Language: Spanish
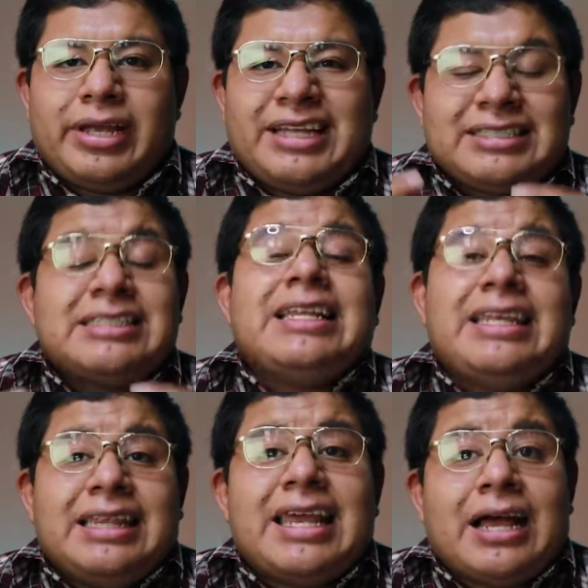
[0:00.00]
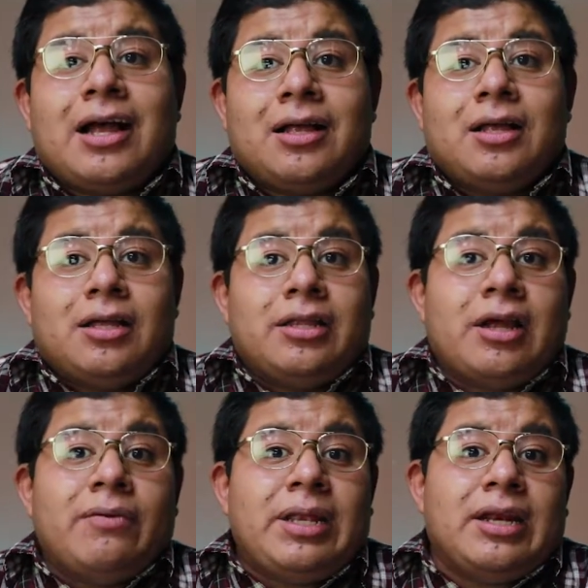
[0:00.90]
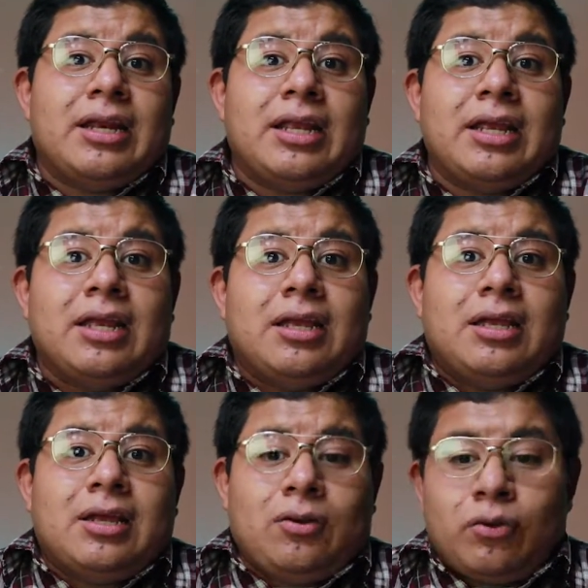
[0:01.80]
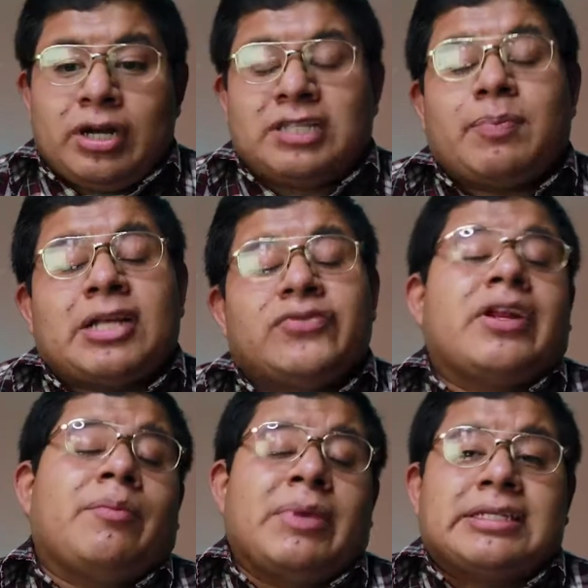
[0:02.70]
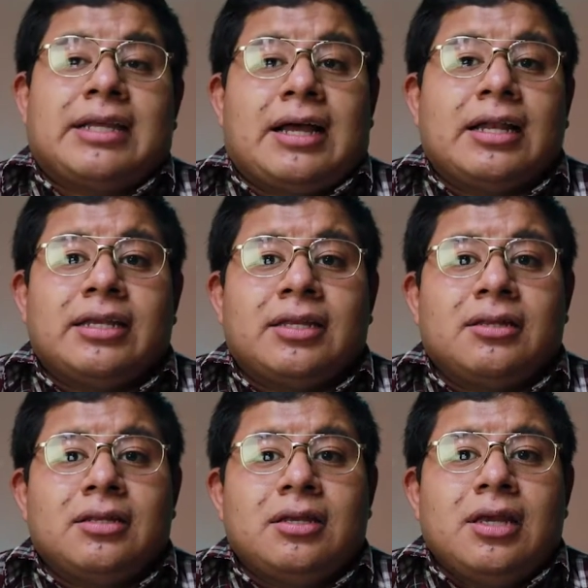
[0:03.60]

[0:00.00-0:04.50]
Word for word: Esa es la idea de abrirle un espacio en la mesa a alguien.